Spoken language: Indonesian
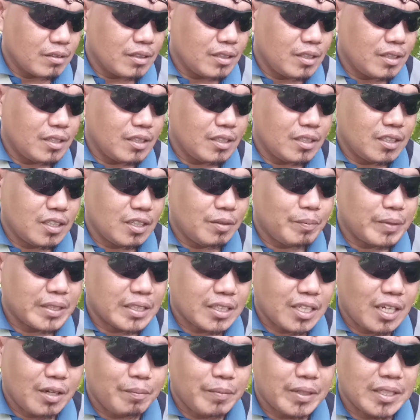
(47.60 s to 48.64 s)
ininya
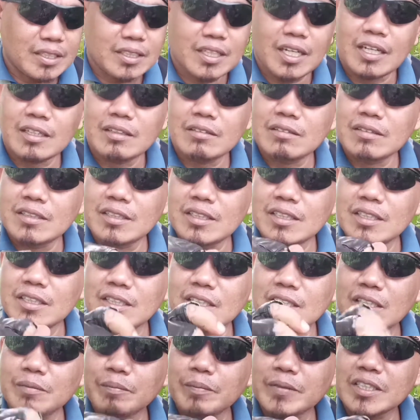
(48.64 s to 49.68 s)
mentah-mentah tuh di
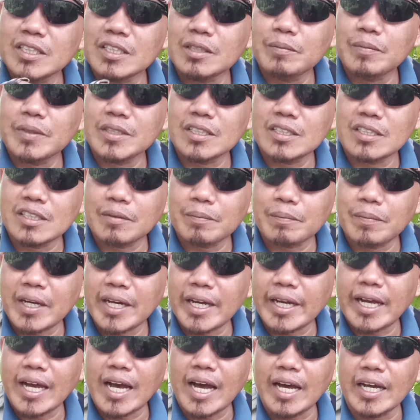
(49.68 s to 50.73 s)
lemes-lemes
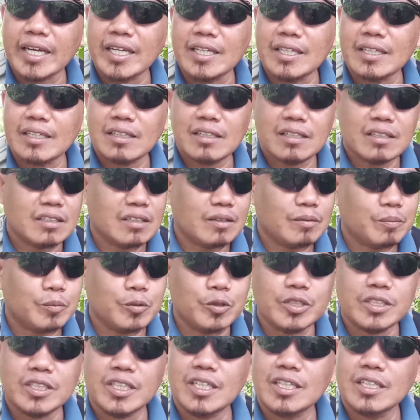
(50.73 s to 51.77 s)
pakai air
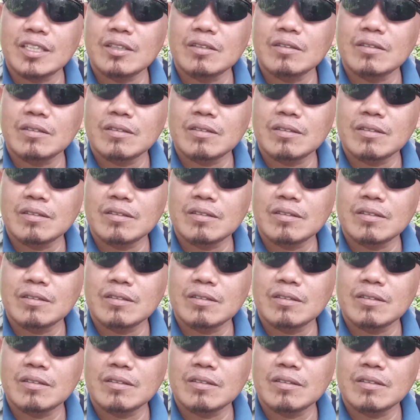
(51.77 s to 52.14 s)
putih itu